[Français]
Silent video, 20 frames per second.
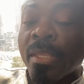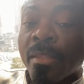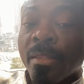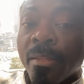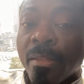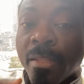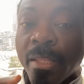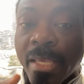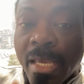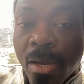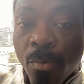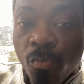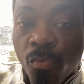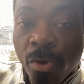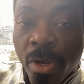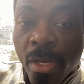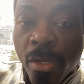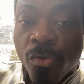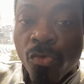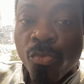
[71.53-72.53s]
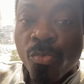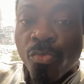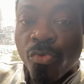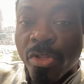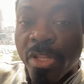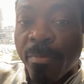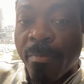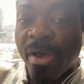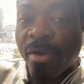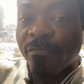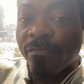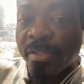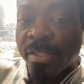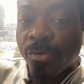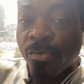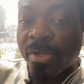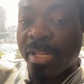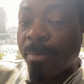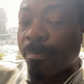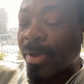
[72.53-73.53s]
Néanmoins, le but de ma
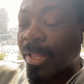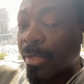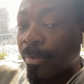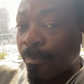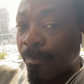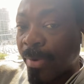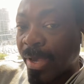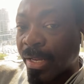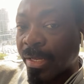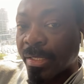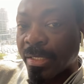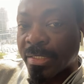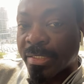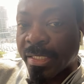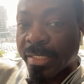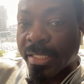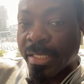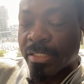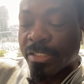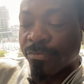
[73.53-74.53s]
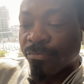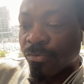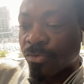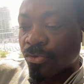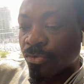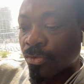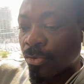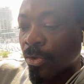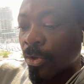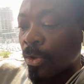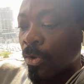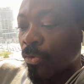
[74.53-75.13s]
vidéo n'est pas de parler de cet individu.